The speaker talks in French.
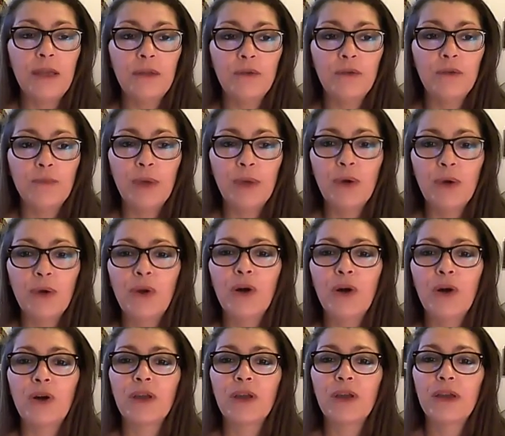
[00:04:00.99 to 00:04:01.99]

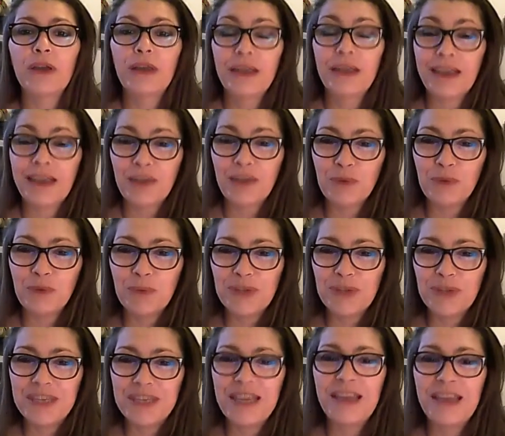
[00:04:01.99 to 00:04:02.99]
numérologue,
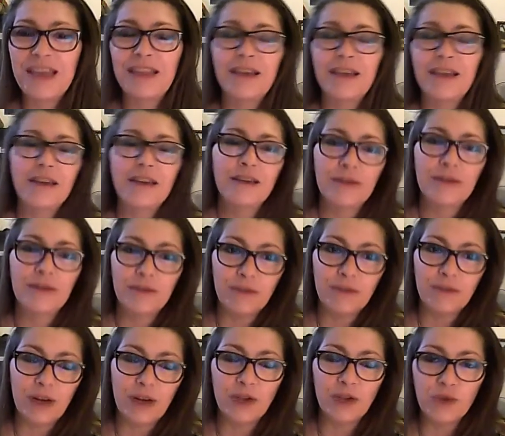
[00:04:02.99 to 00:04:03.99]
cartomancienne,
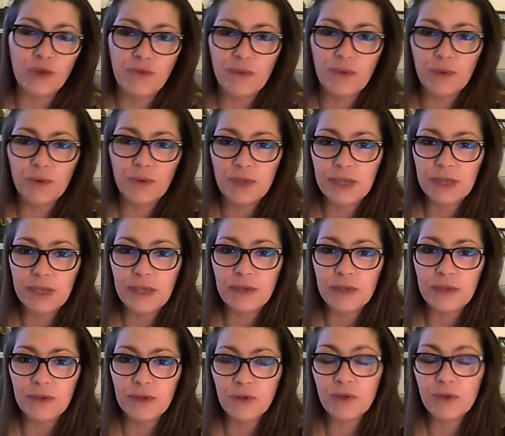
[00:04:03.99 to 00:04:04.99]
voilà, je fais
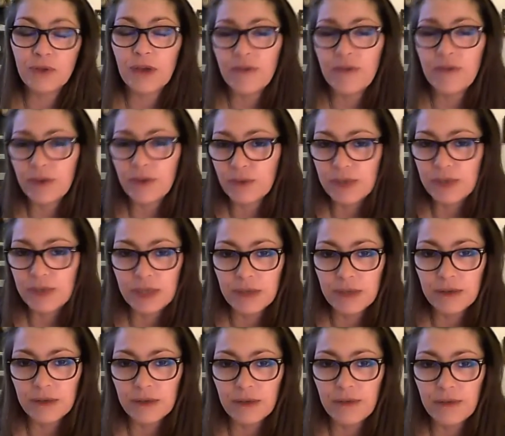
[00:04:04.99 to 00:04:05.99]
aussi, je travaille
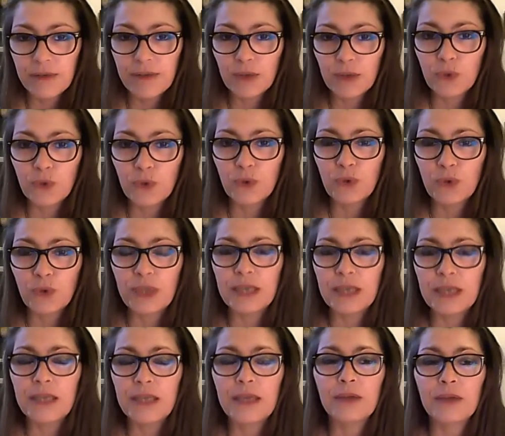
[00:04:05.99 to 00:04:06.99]
aussi avec d'autres
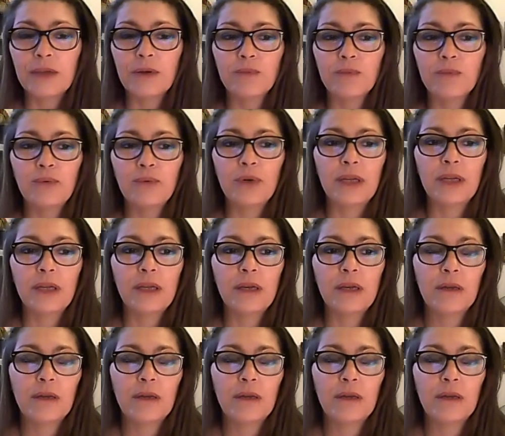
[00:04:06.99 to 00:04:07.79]
techniques pour les